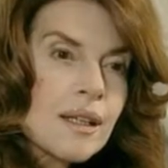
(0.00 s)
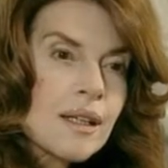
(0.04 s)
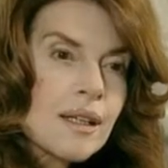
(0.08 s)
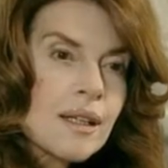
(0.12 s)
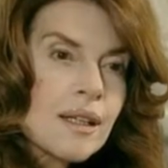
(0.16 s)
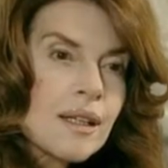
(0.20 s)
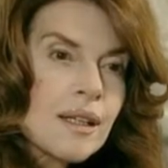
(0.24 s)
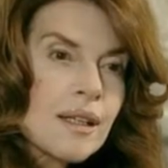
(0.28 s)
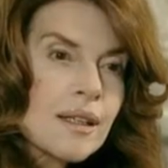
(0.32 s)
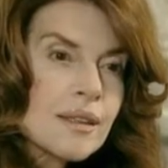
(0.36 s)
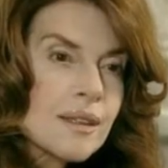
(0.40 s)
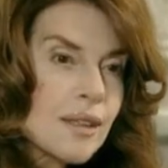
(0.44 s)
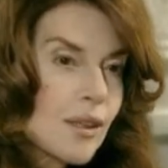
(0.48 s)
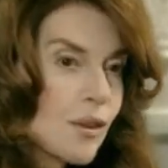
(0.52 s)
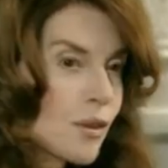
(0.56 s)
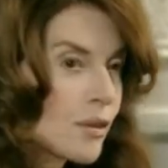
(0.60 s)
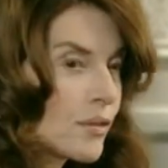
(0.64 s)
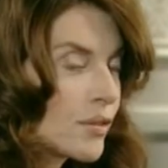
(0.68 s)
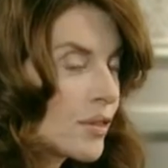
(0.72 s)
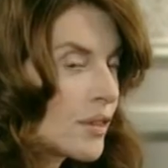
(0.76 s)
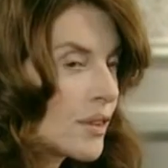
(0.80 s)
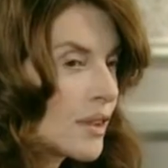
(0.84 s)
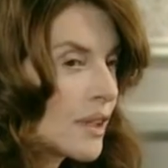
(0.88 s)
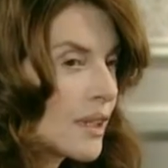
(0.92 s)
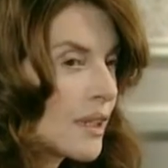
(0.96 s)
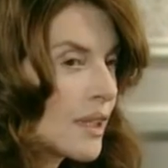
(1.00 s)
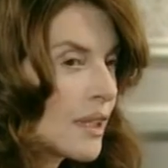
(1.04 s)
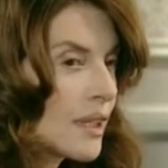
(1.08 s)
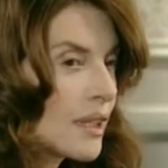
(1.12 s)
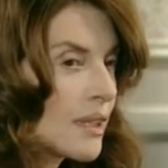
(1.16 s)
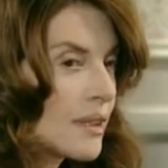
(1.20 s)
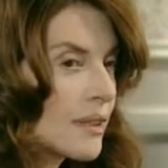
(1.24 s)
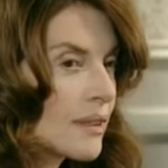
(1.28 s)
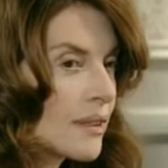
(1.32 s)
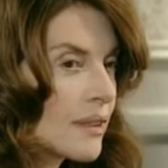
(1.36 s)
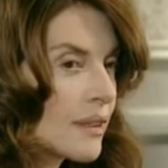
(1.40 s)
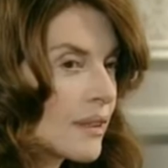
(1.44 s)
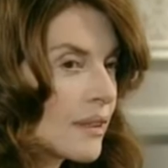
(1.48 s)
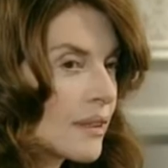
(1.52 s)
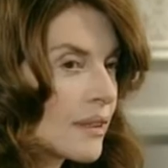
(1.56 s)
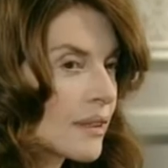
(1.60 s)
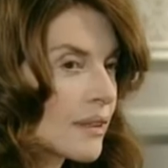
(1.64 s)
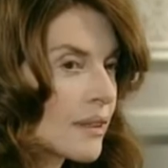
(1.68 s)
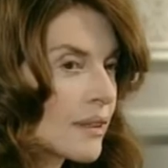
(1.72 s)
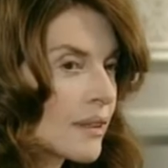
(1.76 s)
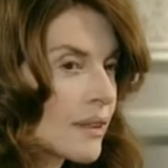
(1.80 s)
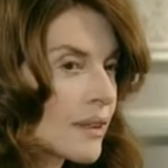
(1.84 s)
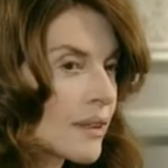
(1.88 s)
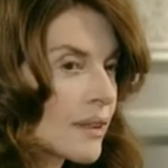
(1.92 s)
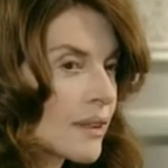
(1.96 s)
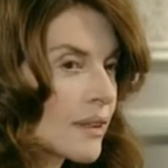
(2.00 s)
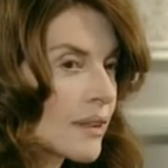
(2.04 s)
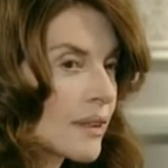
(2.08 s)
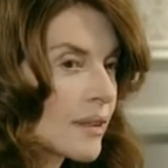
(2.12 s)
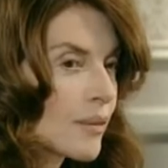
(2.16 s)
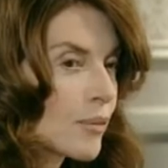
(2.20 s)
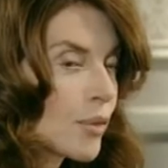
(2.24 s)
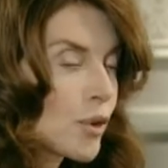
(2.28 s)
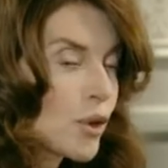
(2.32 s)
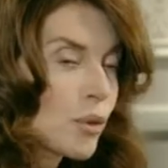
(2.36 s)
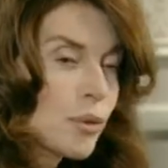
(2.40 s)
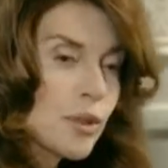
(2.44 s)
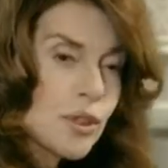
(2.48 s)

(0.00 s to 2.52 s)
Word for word: Estás confundida, Elisa. Por lo visto